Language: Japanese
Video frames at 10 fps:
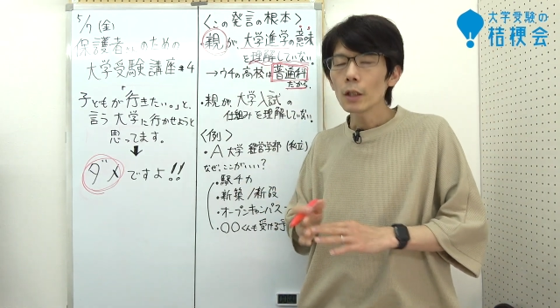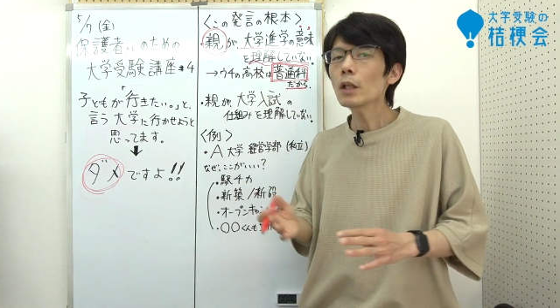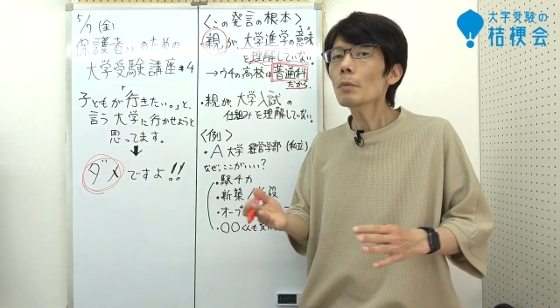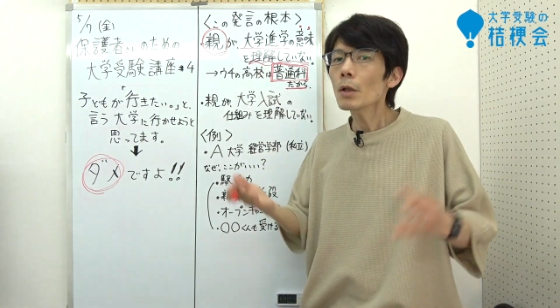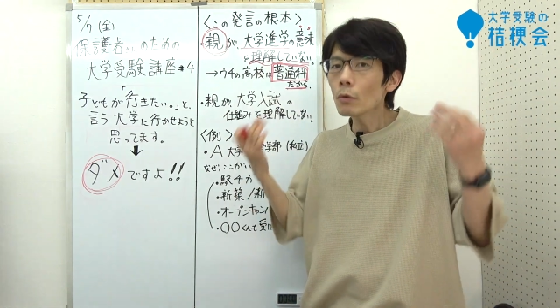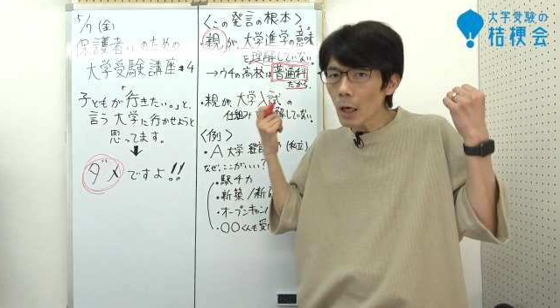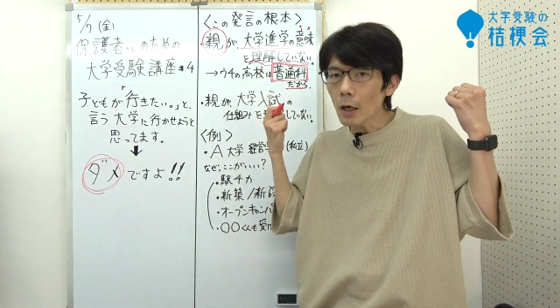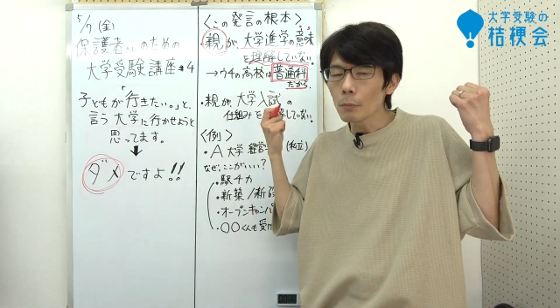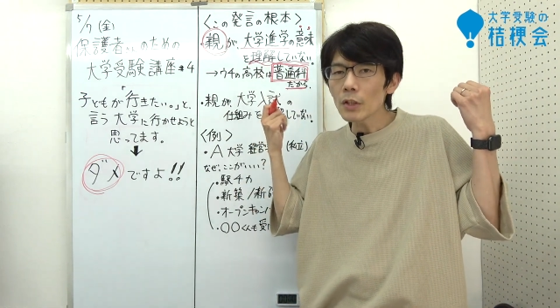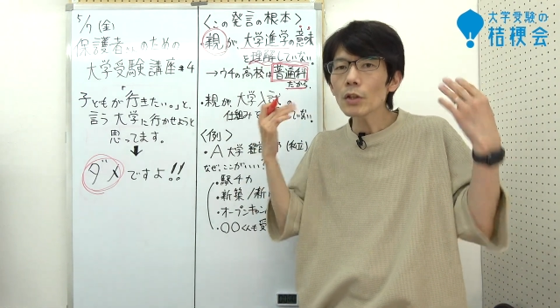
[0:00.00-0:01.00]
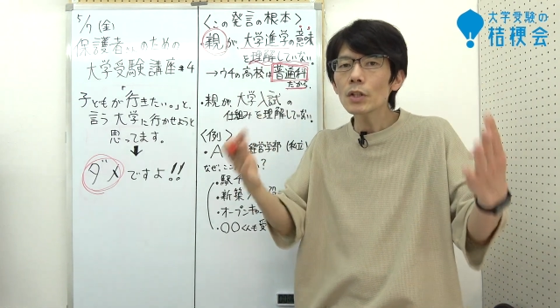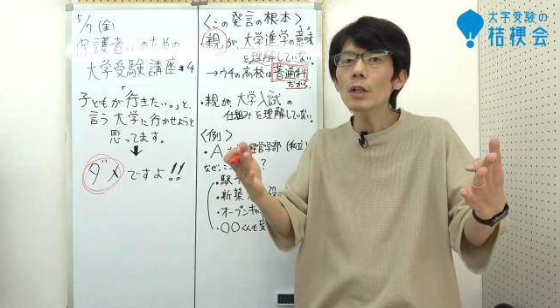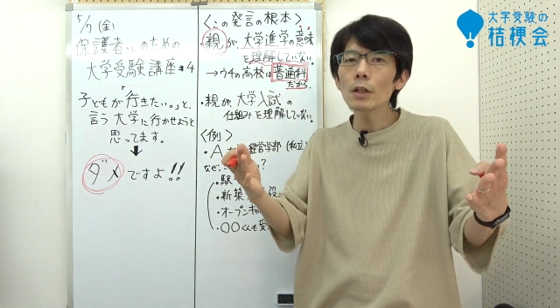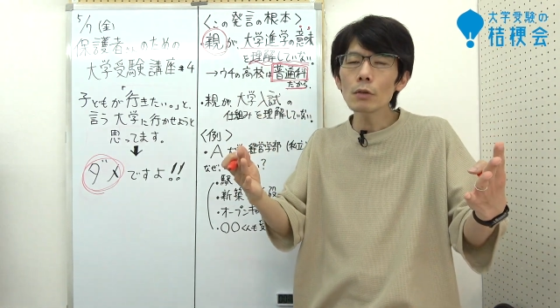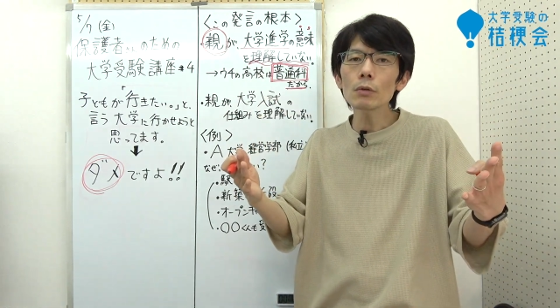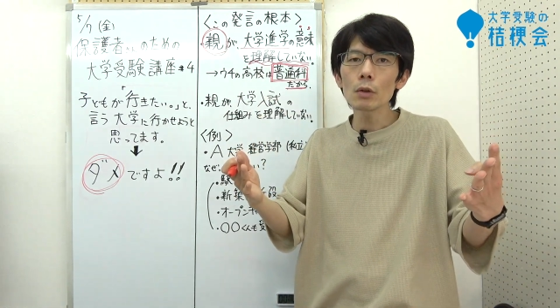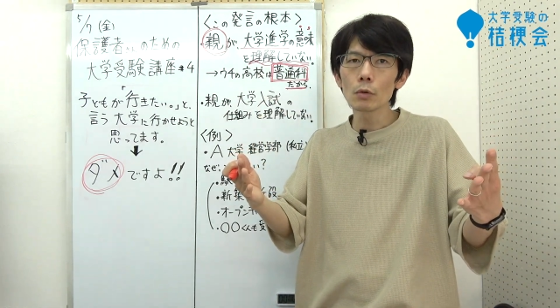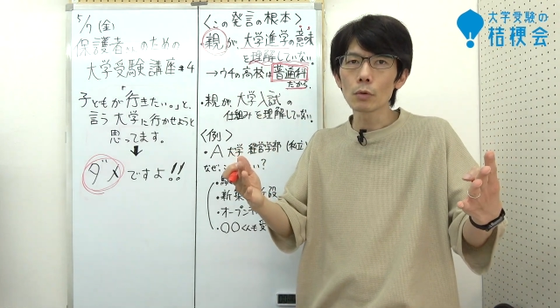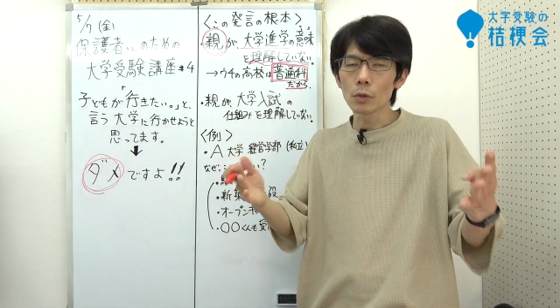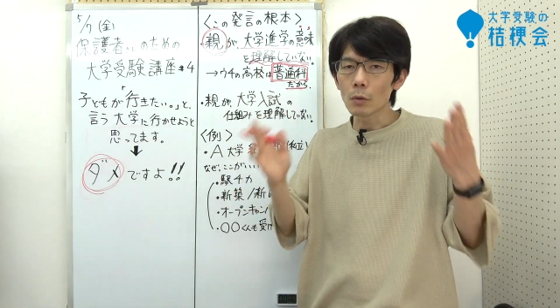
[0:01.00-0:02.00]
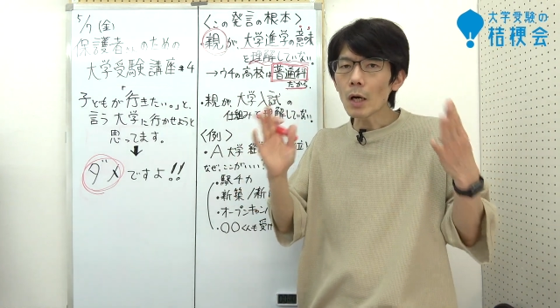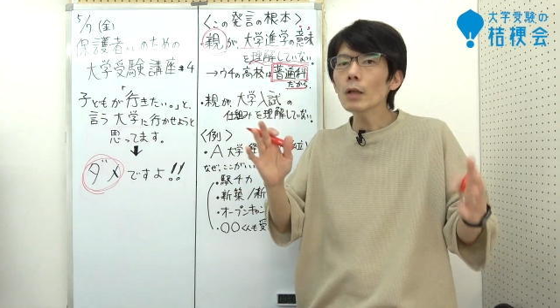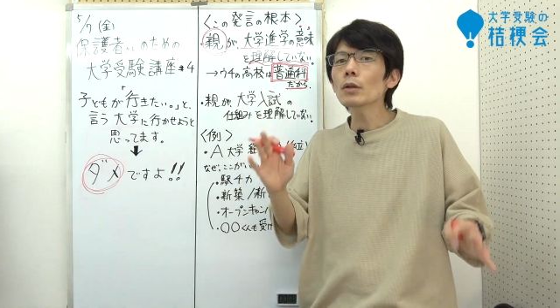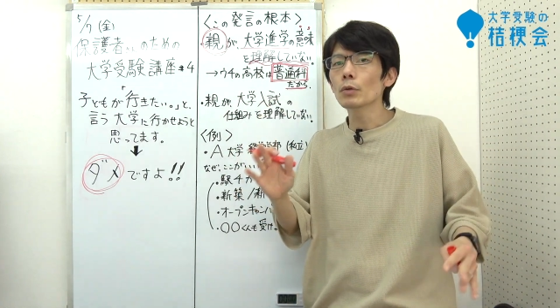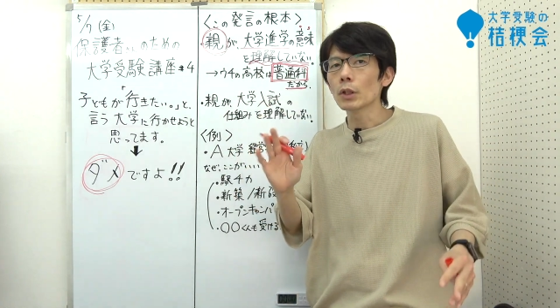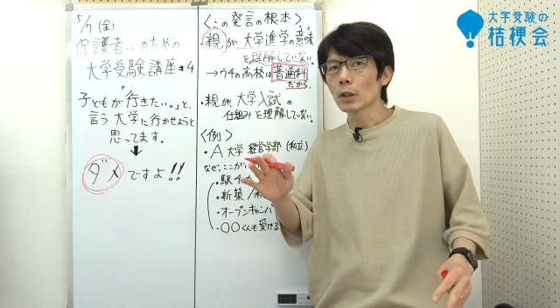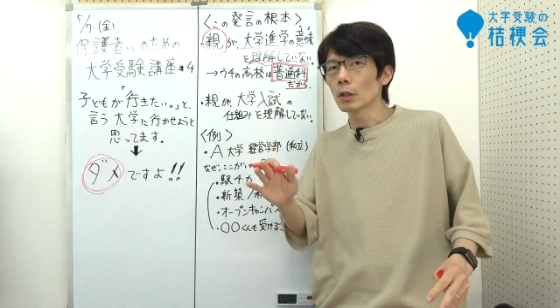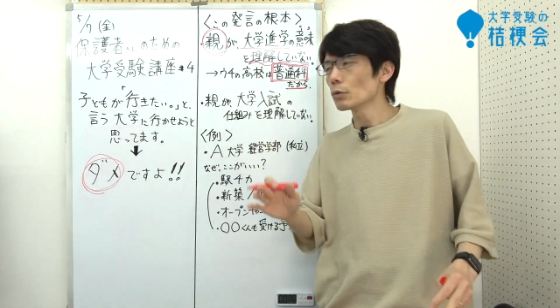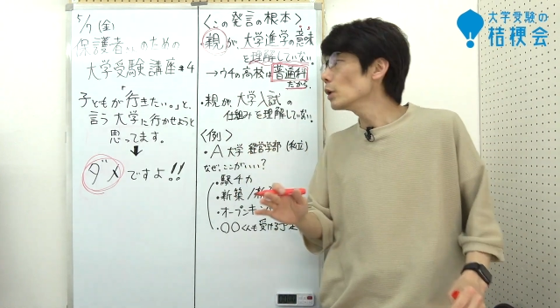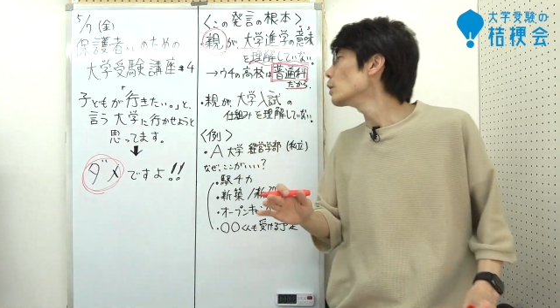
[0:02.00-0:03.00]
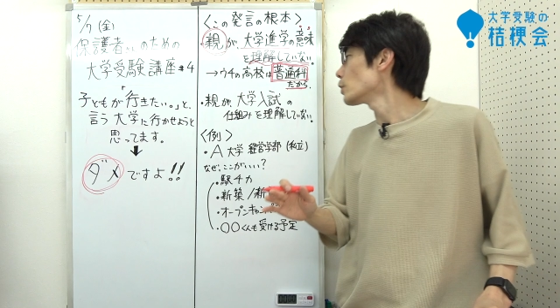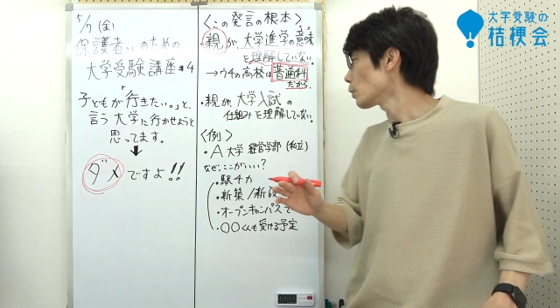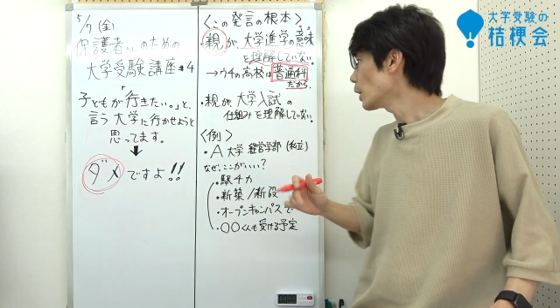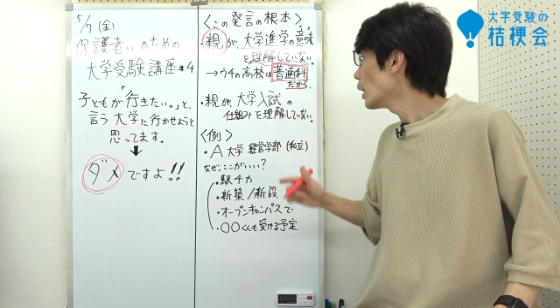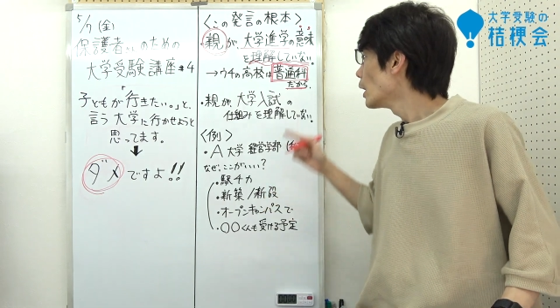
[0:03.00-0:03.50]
今のがめちゃくちゃな理由っていうことって分かっておいていただくといいんですよね。